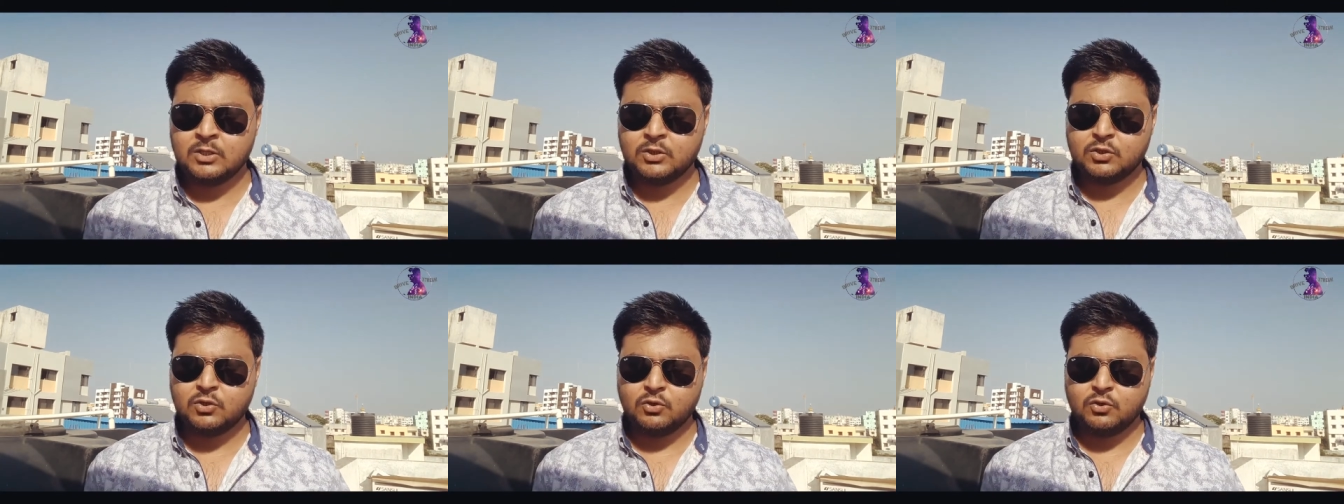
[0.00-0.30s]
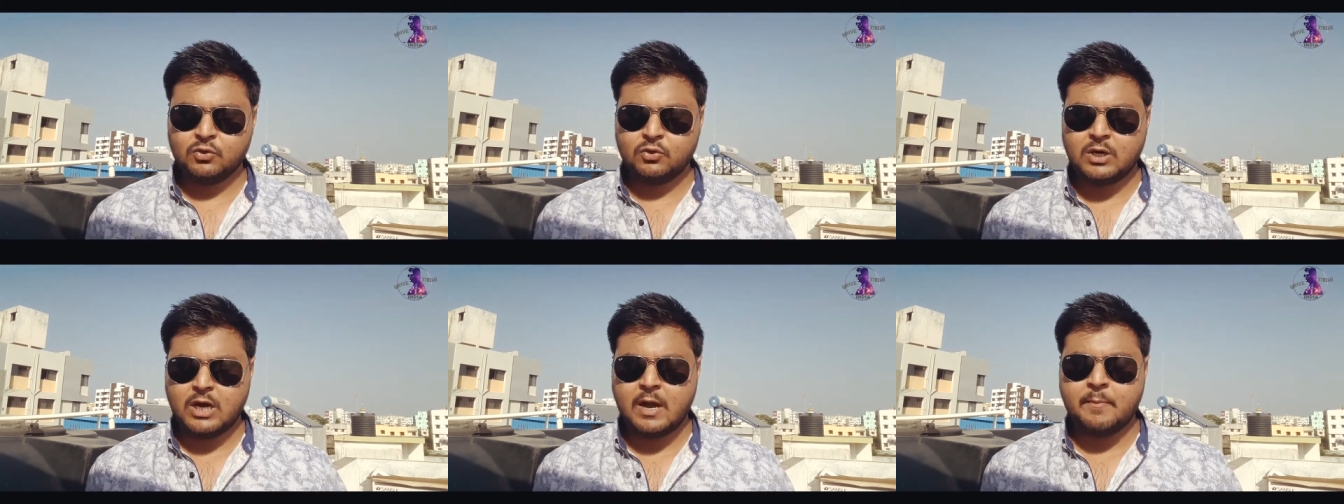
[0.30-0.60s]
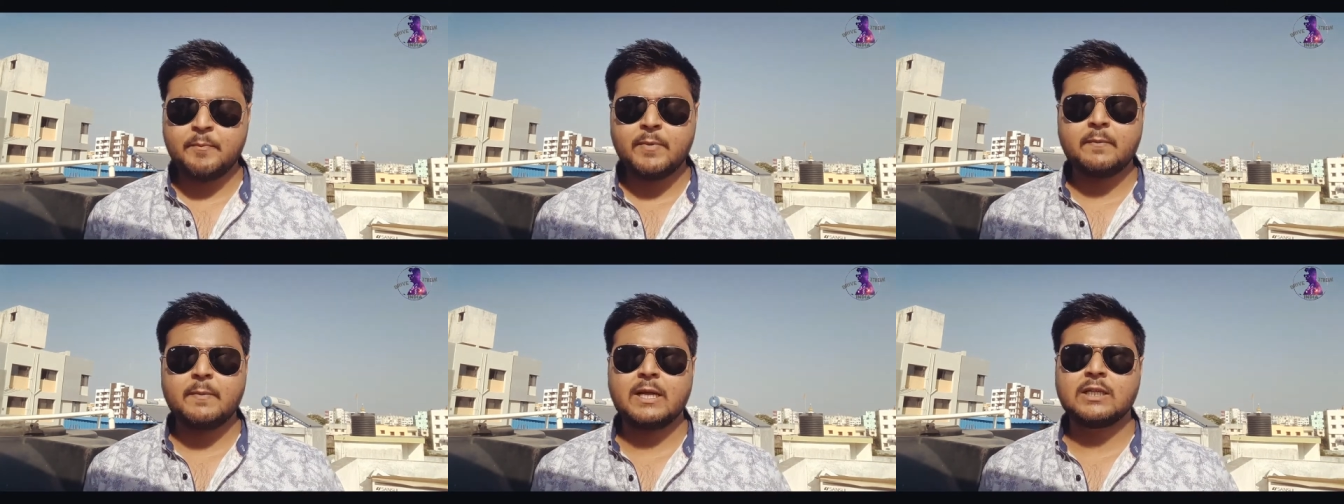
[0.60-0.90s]
तो अब
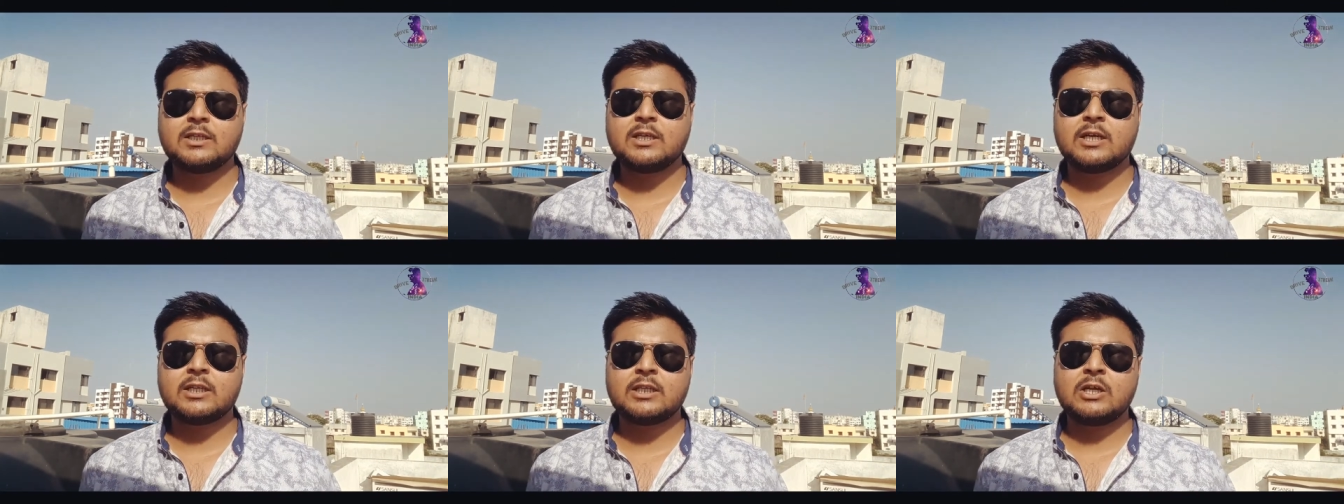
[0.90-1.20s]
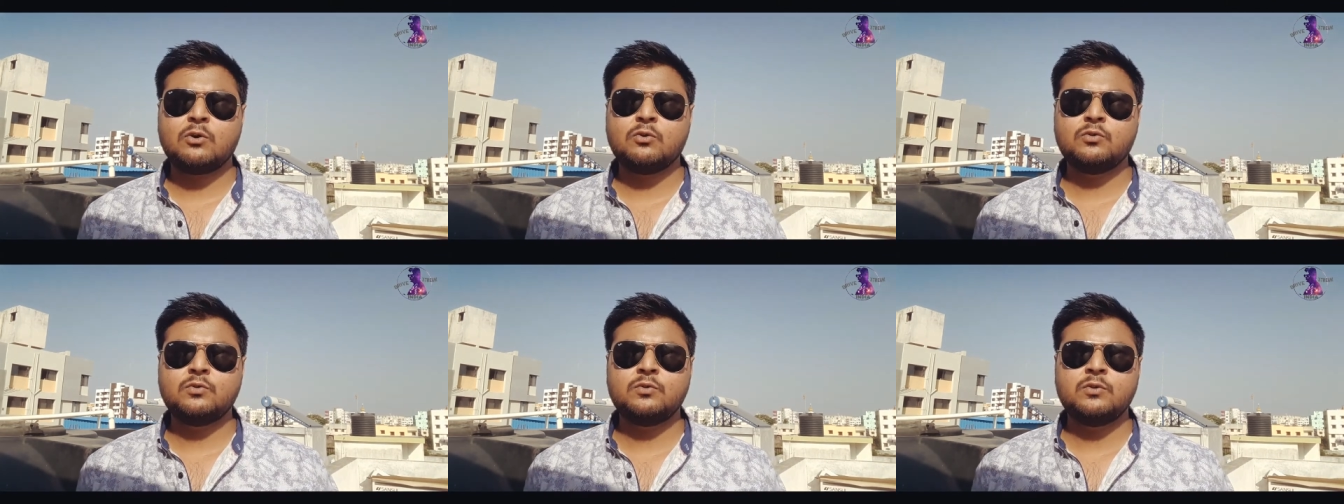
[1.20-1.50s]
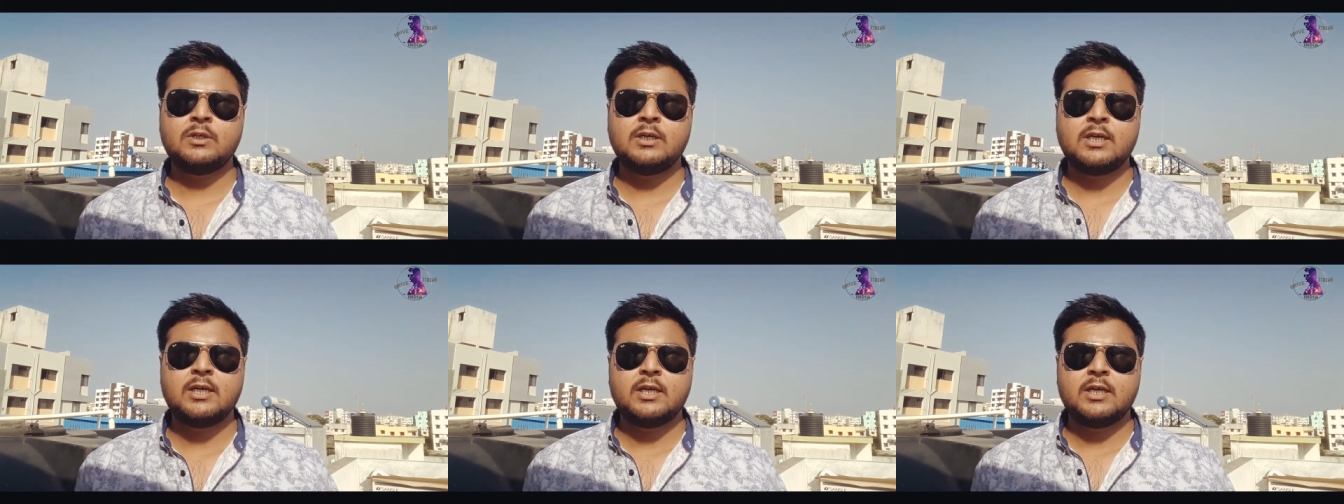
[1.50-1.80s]
मैं बात करता हूँ
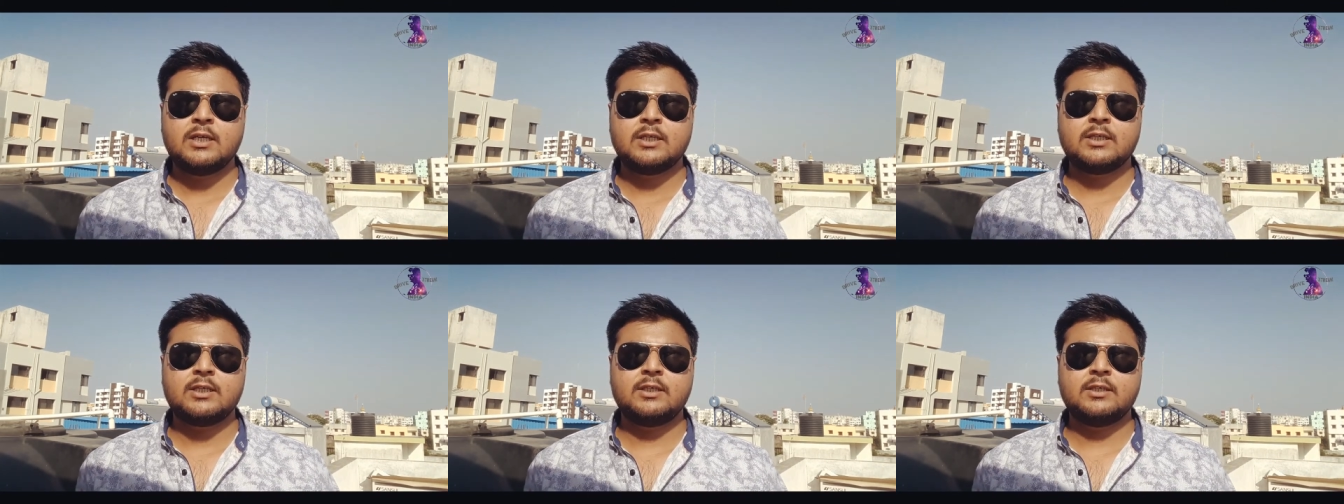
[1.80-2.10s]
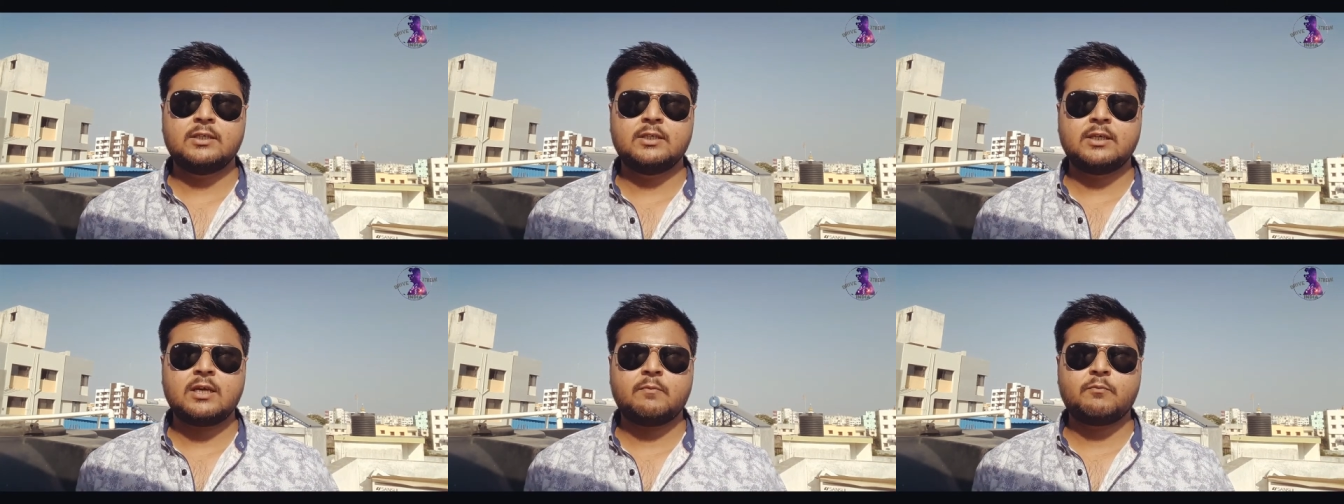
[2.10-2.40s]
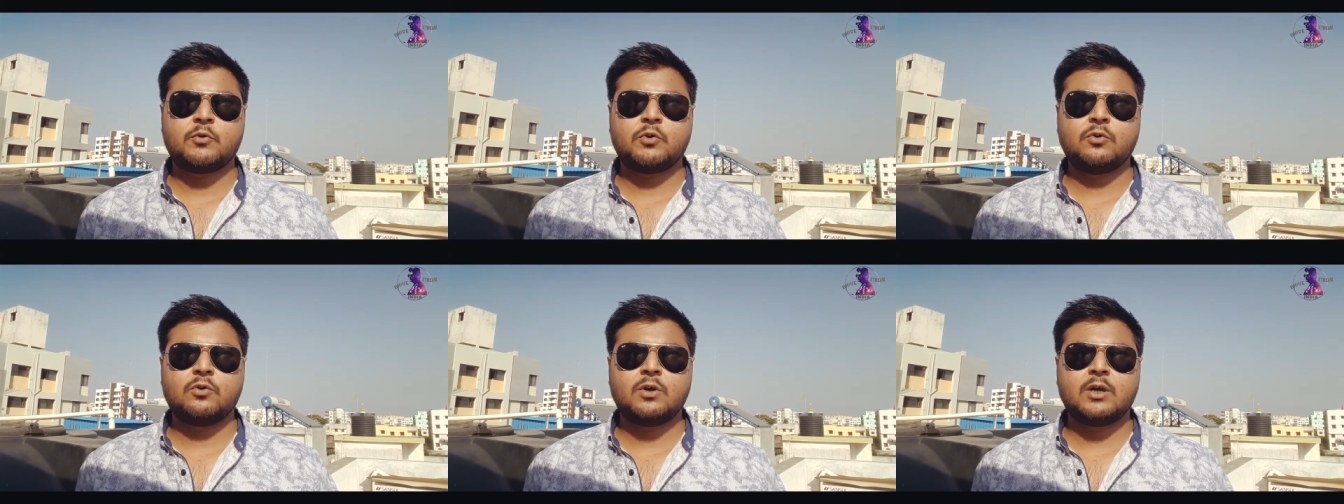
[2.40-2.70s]
कि
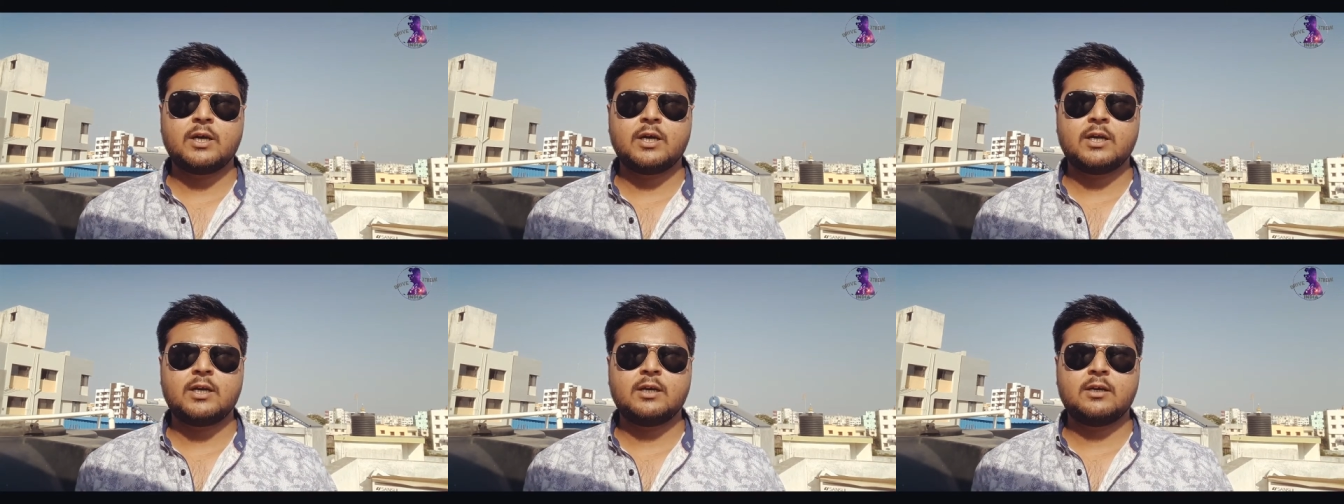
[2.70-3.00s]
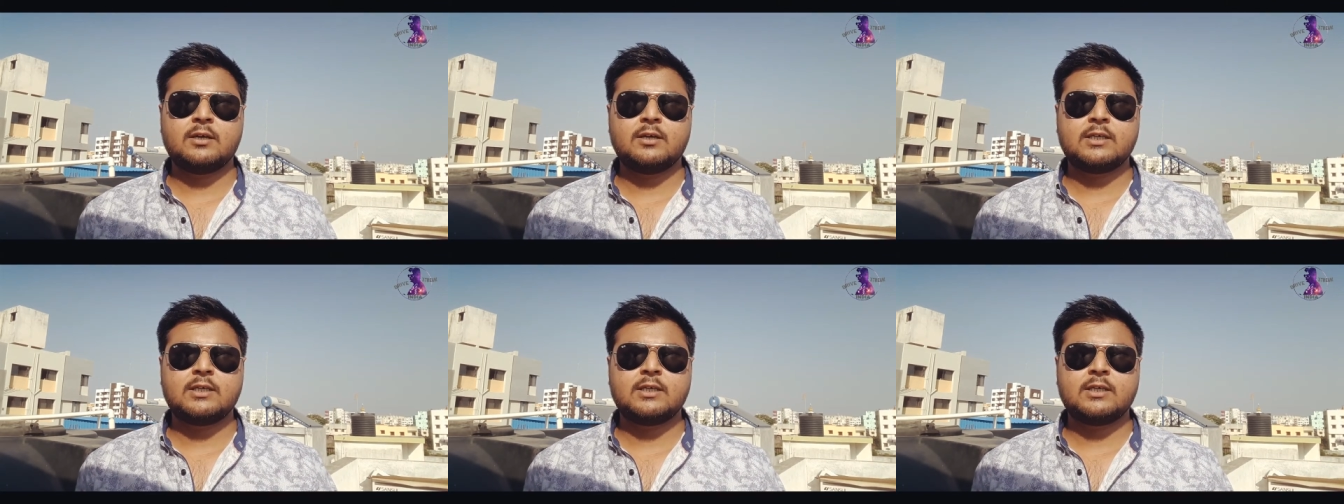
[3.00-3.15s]
आपको अगर